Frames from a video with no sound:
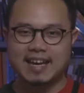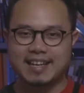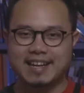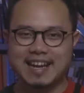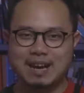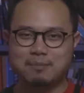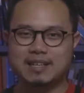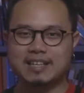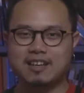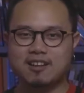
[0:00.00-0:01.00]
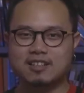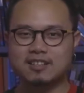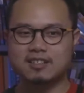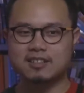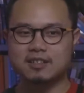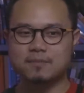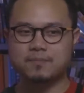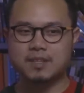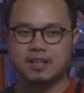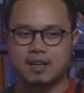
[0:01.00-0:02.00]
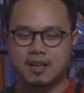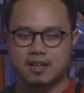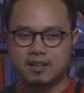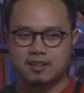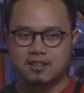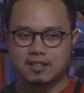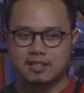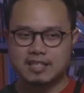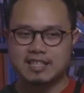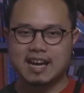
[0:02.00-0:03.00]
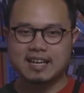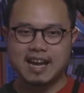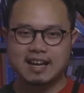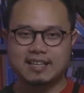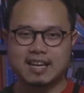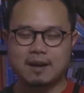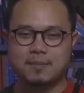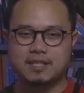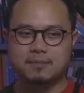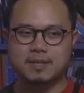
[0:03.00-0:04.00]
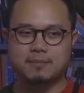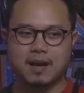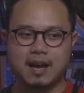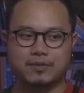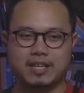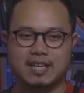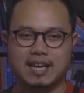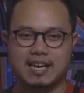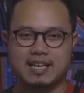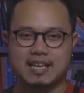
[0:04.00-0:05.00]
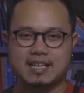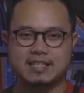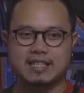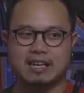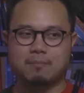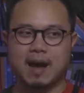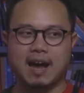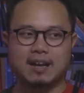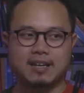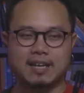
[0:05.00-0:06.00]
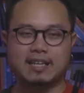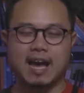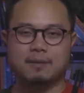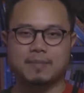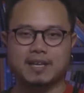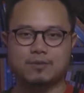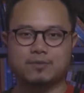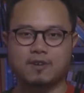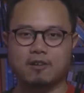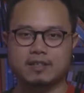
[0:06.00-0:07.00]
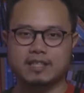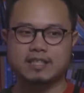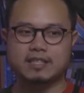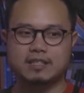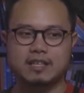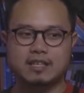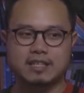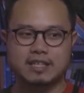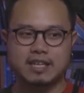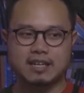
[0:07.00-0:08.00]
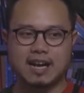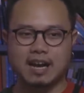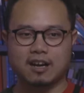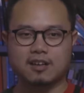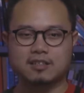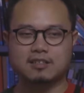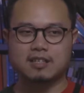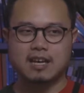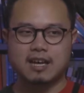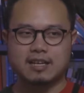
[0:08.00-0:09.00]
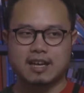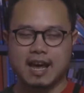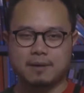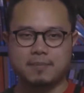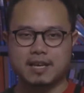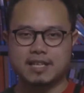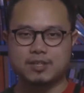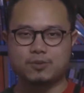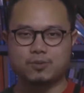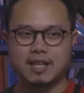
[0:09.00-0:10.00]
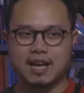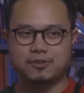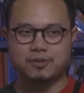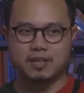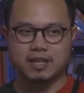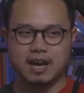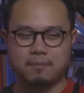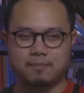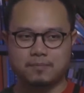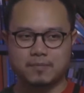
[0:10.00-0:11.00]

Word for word: ให้แนะนำเลยก็คือที่ดังๆเลยนะมันจะมีมหาวิทยาลัยศิลปะในไทเปอยู่2ที่ดังๆก็คือไทเปอิชูต้าเฉวยกับ